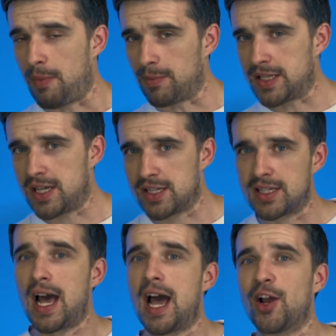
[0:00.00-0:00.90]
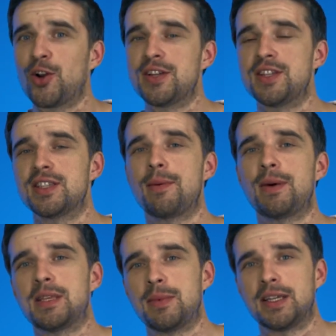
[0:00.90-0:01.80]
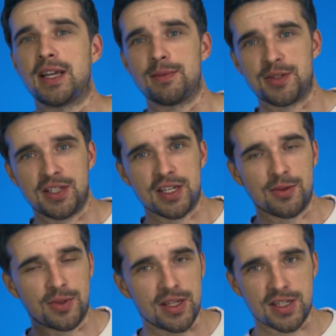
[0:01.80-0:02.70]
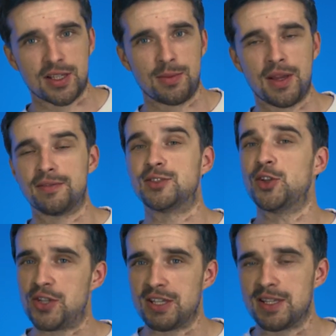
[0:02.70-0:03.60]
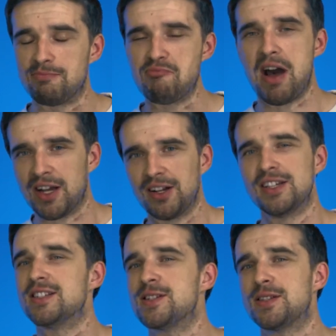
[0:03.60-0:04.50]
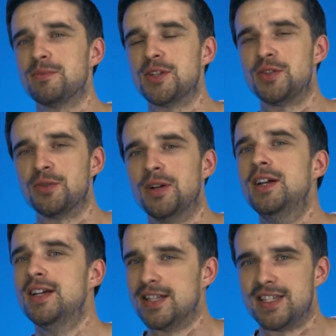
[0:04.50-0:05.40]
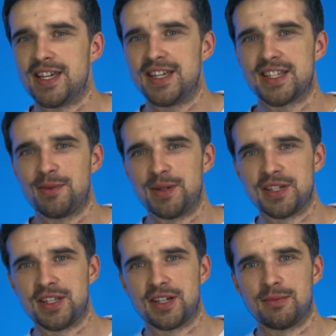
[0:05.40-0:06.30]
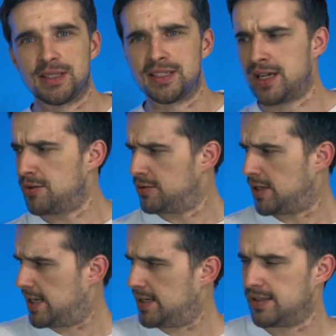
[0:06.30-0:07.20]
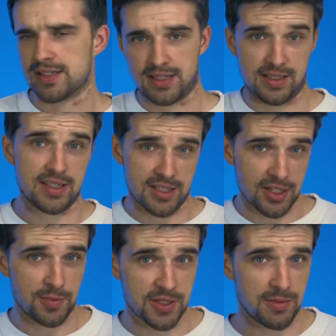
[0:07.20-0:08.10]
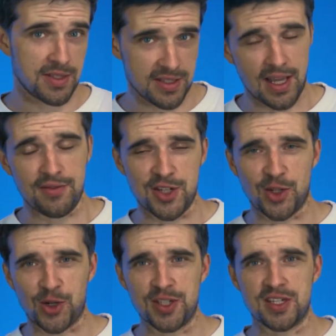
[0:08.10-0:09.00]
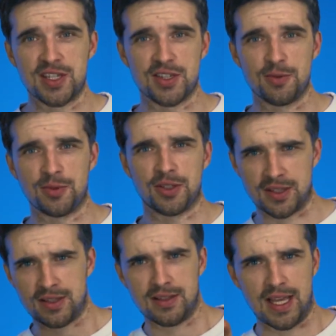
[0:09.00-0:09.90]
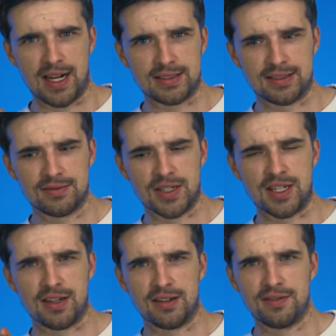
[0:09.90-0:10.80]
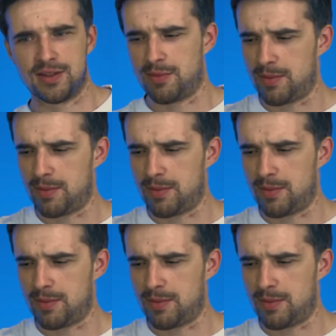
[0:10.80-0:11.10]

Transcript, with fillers: Mam nadzieję, że ta anglojęzyczna matematyka przyda się także Tobie w codziennym anglojęzycznym życiu. Dzięki za obejrzenie tego materiału, a jeśli chcesz coś po sobie zostawić, to koniecznie zrób to teraz, właśnie w tym